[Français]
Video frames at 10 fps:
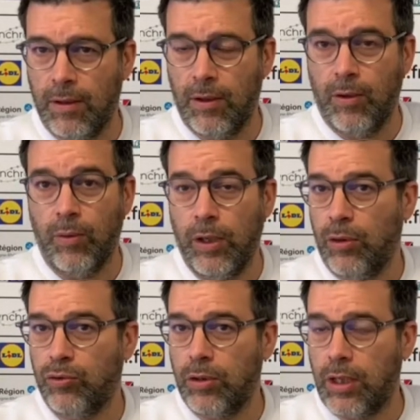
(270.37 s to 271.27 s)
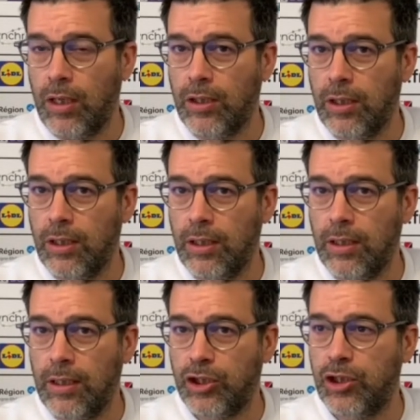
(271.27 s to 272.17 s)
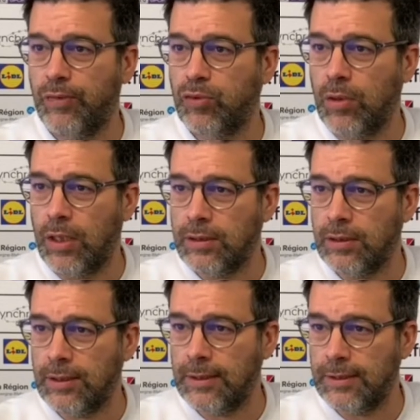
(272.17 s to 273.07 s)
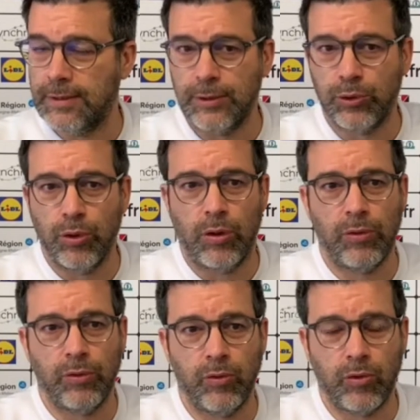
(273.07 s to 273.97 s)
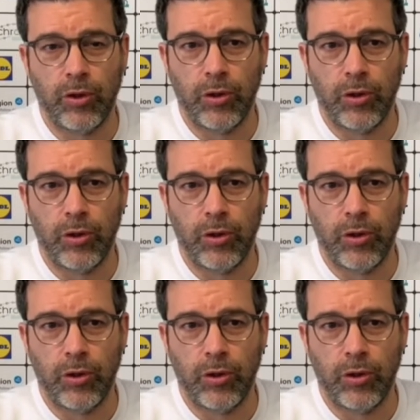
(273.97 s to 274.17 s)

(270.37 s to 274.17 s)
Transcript: Oui, en tout cas, les, chiffres sont là, c'est sûr. Donc,